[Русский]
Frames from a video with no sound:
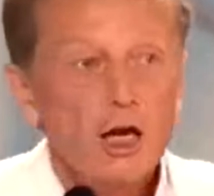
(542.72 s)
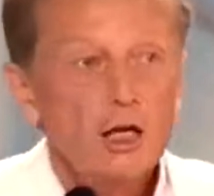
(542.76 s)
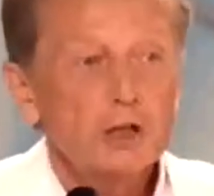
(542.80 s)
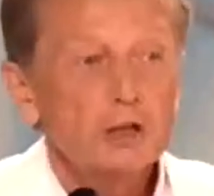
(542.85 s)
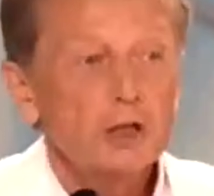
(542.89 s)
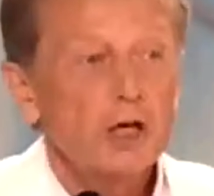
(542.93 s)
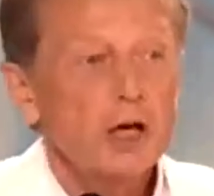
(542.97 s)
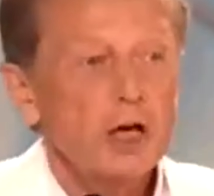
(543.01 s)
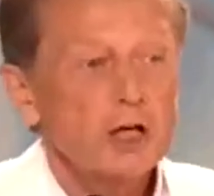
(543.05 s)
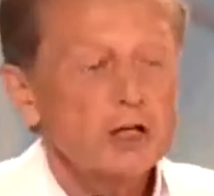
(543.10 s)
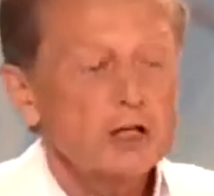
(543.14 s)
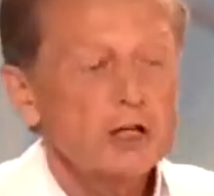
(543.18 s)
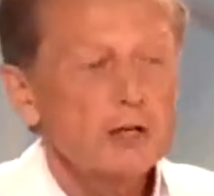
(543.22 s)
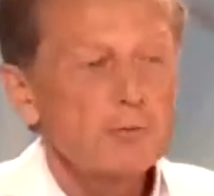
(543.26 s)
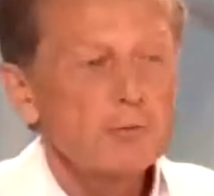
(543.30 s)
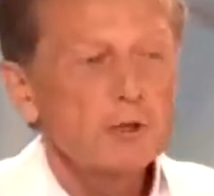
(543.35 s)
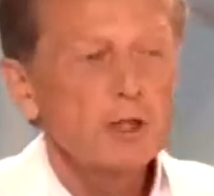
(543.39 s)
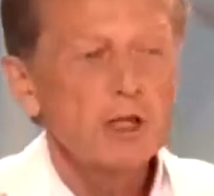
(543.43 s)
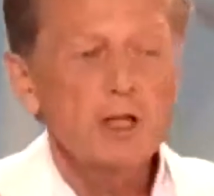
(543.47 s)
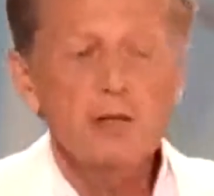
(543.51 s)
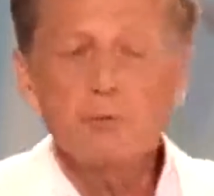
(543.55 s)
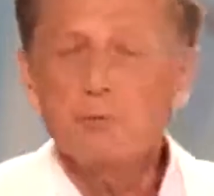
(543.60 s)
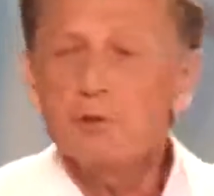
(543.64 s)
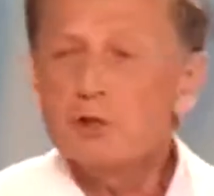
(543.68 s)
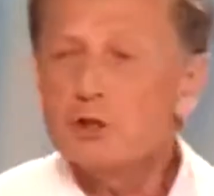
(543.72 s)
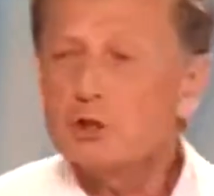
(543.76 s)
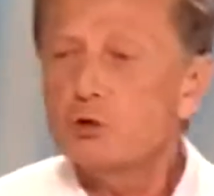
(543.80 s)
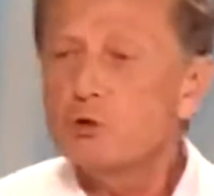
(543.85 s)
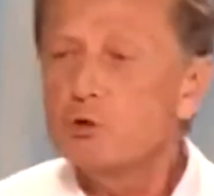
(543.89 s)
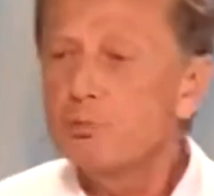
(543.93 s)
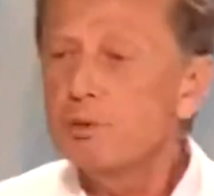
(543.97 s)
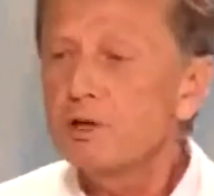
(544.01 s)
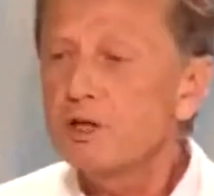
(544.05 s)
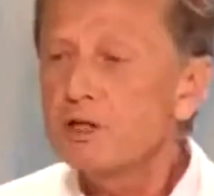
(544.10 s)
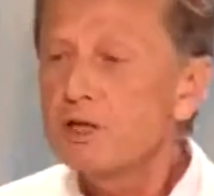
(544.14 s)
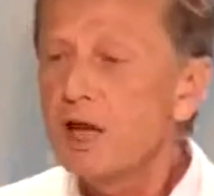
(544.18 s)
это какими надо быть
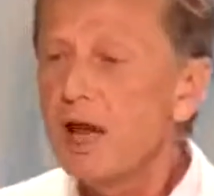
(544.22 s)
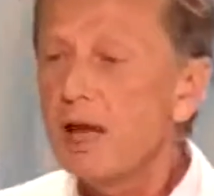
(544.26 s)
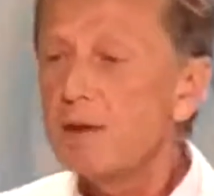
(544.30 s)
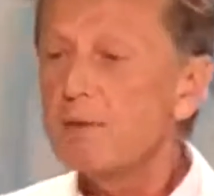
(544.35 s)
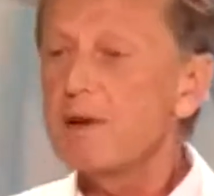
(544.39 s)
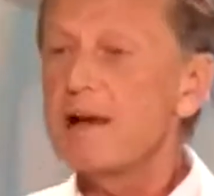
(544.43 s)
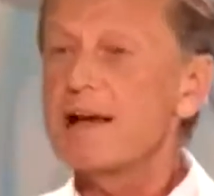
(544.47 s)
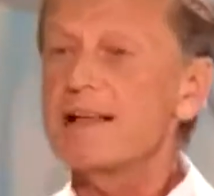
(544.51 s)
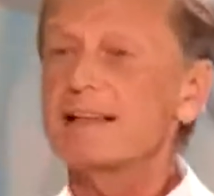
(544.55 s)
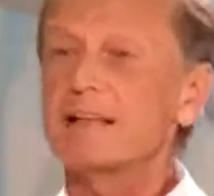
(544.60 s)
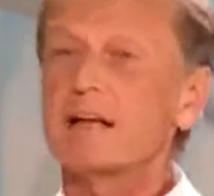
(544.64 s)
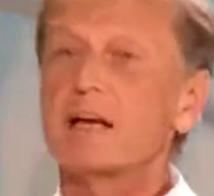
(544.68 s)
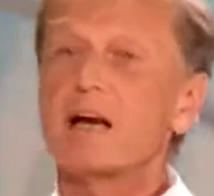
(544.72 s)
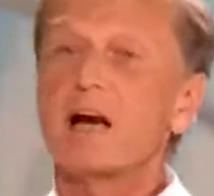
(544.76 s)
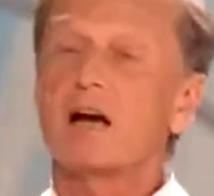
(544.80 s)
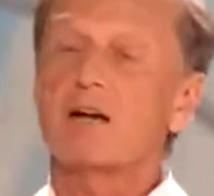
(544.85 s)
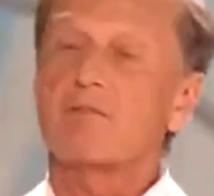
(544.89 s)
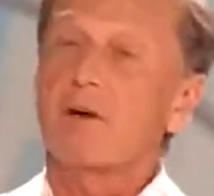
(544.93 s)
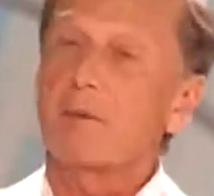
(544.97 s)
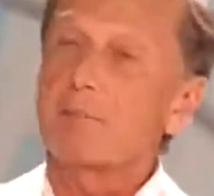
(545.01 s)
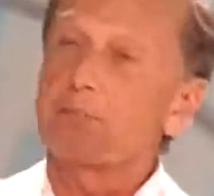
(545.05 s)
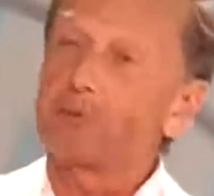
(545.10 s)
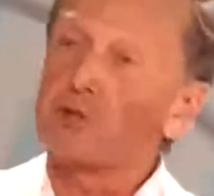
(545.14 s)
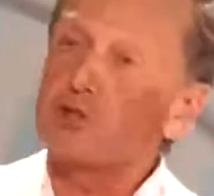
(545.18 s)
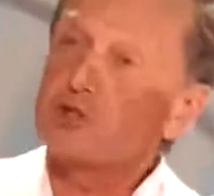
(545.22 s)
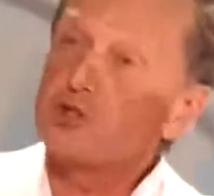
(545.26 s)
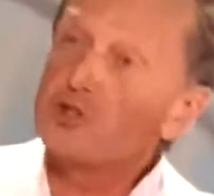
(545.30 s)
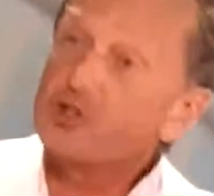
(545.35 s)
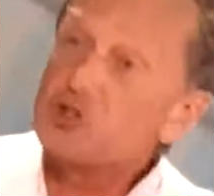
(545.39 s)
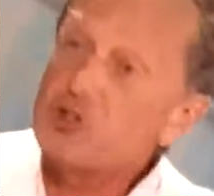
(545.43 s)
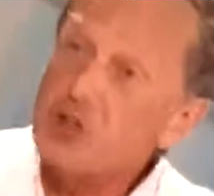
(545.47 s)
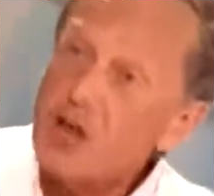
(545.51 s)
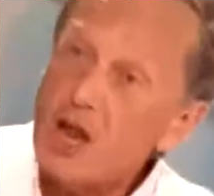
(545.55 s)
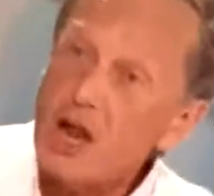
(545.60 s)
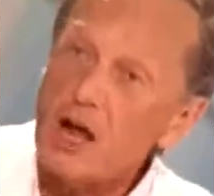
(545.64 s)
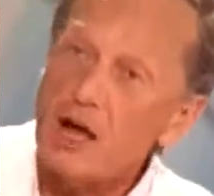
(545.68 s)
скупердяем, это как
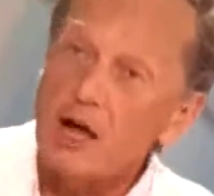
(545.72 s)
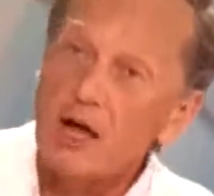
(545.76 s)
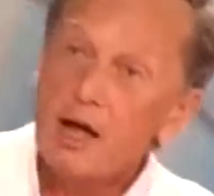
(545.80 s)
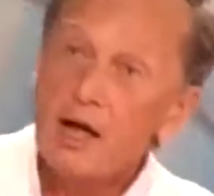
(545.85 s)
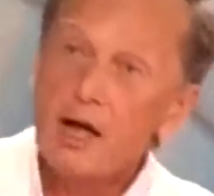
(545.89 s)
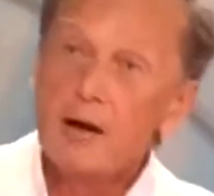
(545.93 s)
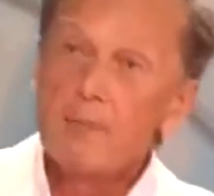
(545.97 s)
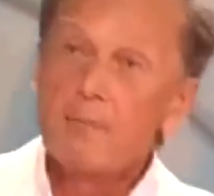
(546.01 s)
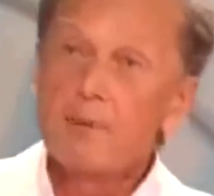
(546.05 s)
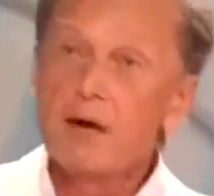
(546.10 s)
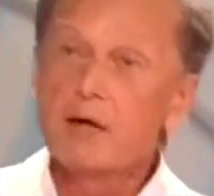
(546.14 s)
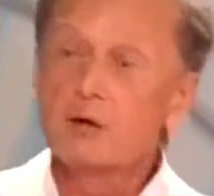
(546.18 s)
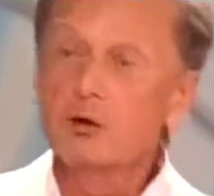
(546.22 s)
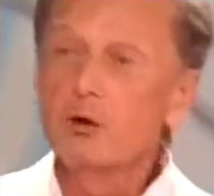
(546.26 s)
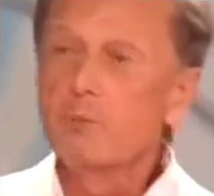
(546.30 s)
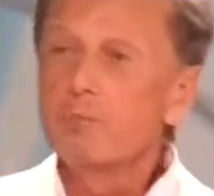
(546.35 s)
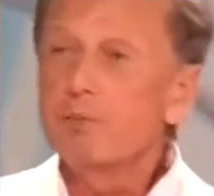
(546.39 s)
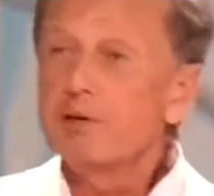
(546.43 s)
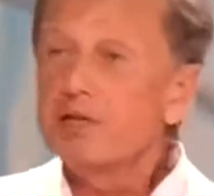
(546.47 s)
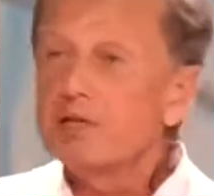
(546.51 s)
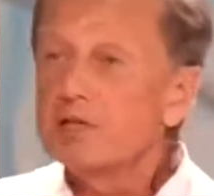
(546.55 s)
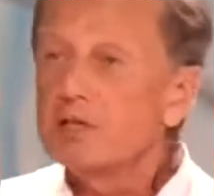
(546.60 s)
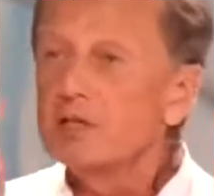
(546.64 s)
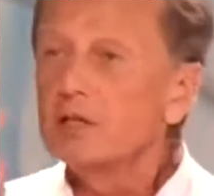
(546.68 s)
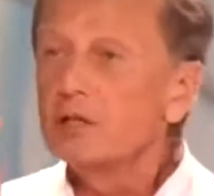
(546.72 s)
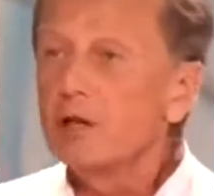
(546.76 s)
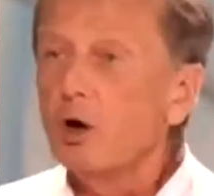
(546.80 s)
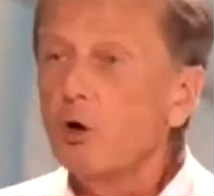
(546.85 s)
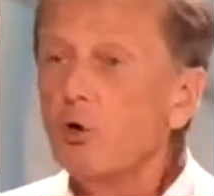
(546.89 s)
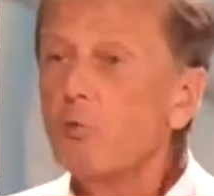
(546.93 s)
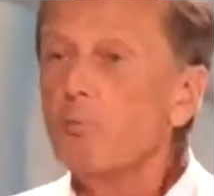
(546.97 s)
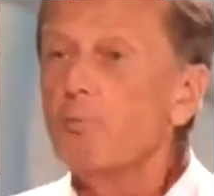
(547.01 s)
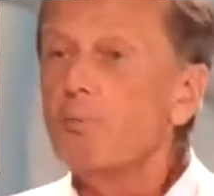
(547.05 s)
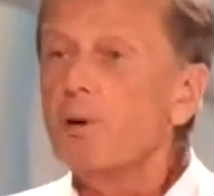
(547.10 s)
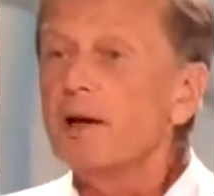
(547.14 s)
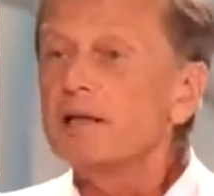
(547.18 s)
вообще могло прийти на
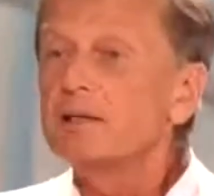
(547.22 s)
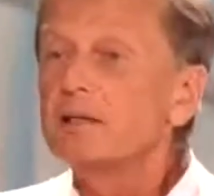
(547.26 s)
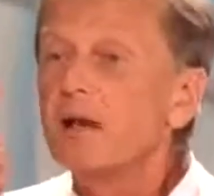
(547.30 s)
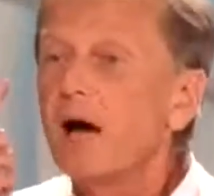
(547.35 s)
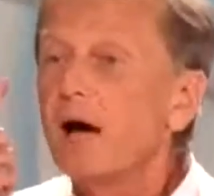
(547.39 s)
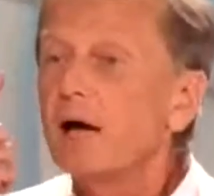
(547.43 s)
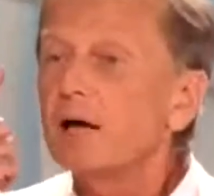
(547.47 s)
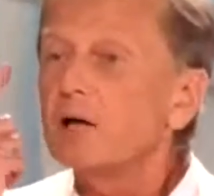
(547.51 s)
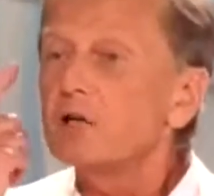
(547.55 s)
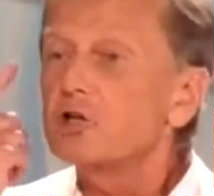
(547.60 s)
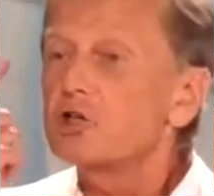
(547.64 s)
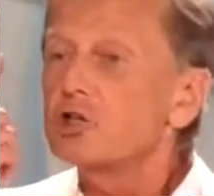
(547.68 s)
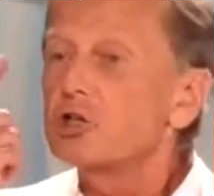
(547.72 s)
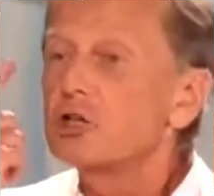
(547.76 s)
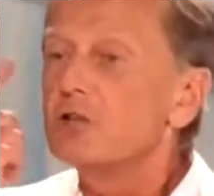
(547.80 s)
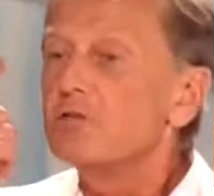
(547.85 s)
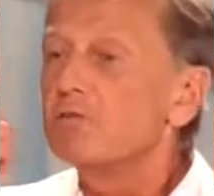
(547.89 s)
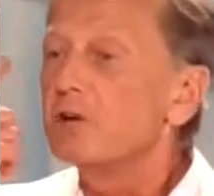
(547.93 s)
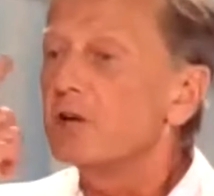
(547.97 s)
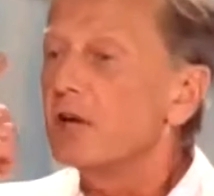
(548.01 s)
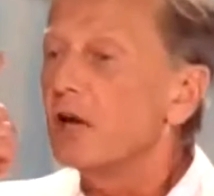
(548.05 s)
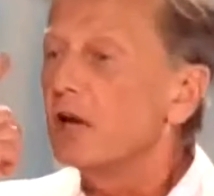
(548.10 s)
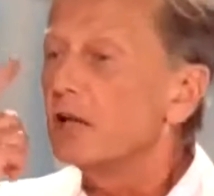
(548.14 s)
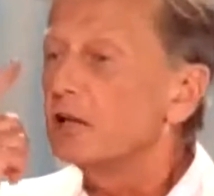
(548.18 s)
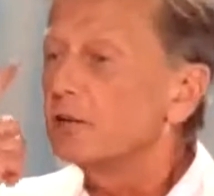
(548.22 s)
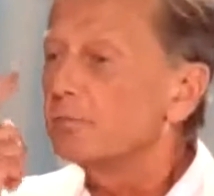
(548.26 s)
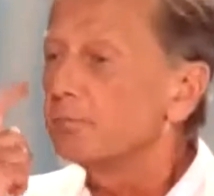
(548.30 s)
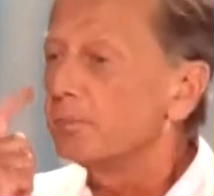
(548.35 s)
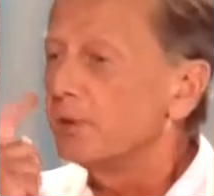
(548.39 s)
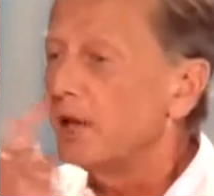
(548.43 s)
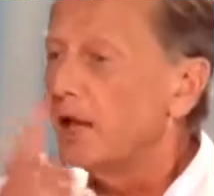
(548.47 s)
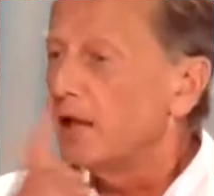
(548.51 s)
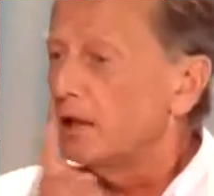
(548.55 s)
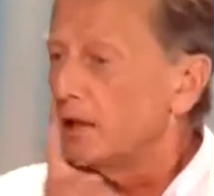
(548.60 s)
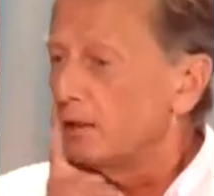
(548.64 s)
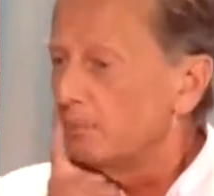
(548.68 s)
ум подарочный вариант
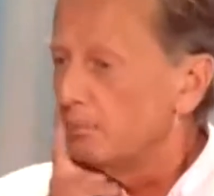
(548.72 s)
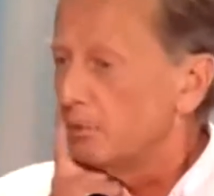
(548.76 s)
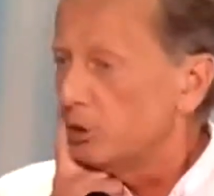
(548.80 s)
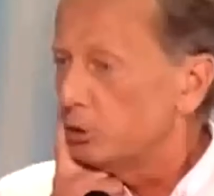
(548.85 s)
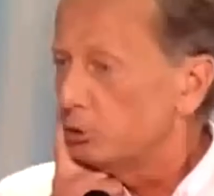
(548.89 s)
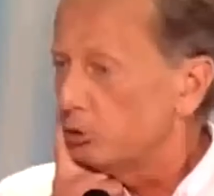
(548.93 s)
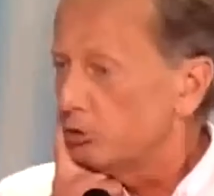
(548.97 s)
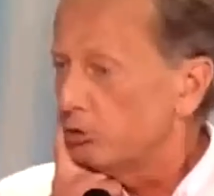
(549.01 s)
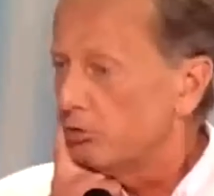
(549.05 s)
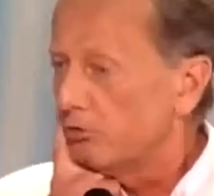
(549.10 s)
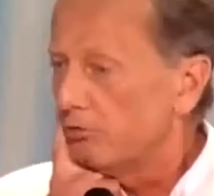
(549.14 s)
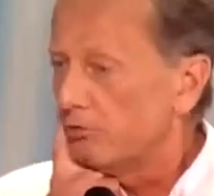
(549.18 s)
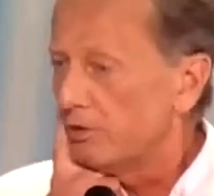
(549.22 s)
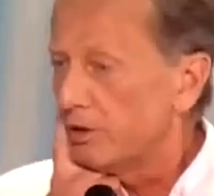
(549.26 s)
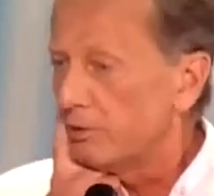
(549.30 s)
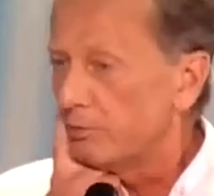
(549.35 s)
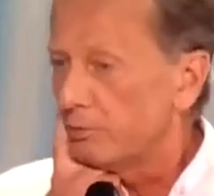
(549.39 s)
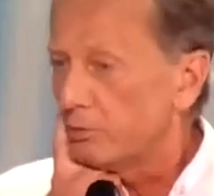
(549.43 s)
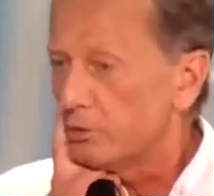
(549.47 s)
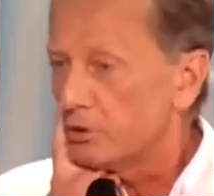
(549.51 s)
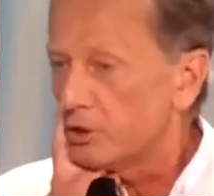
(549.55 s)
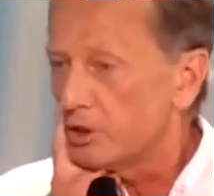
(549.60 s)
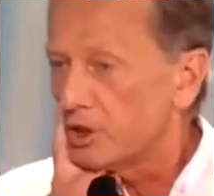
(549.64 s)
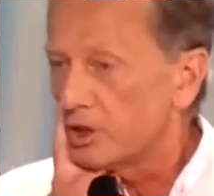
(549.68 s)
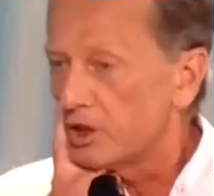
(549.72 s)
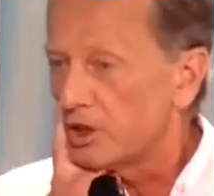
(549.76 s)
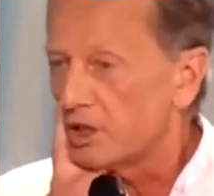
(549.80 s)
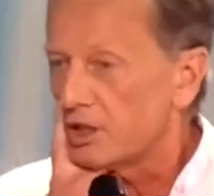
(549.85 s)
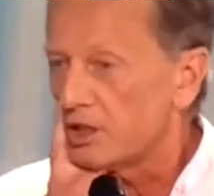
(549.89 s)
плана метро выпустить.